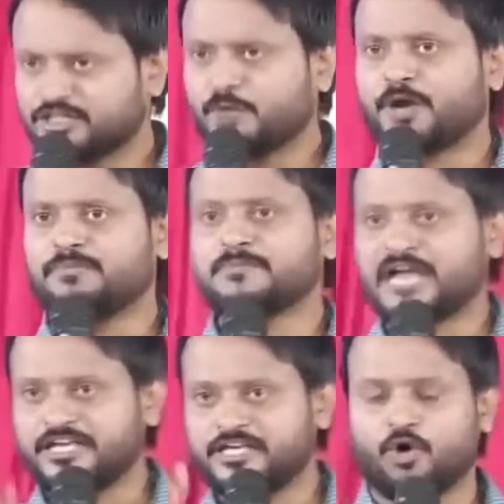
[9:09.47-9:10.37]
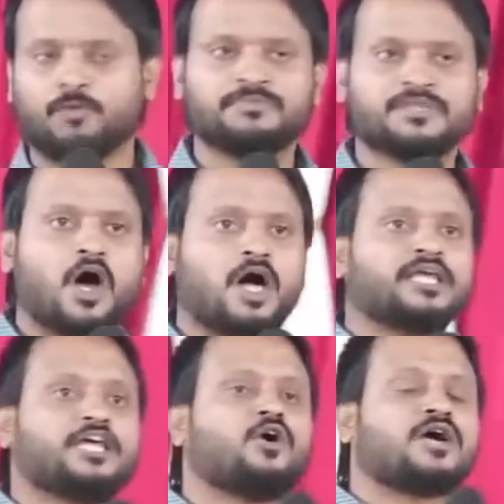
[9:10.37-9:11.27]
हो प्रॉब्लम क्या ईगो और
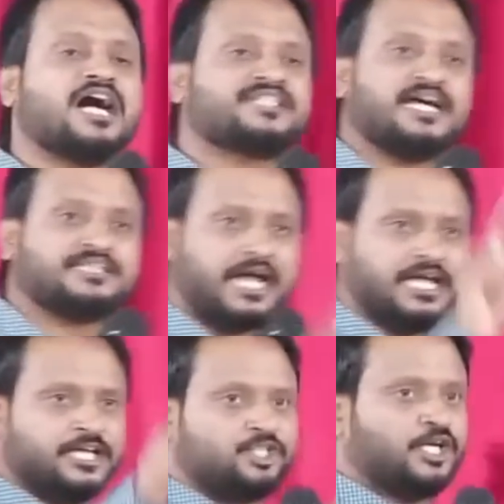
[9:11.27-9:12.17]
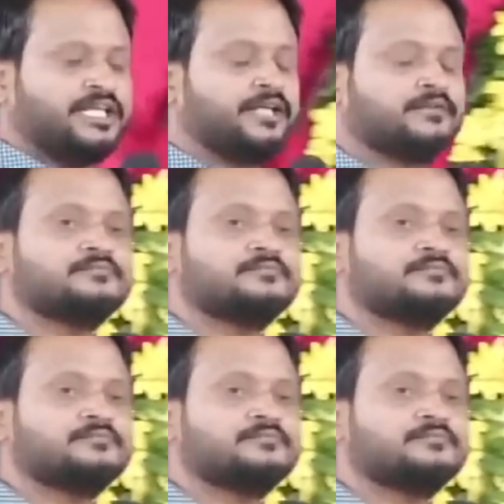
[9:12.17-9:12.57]
ईगो कहां से आता है शरीर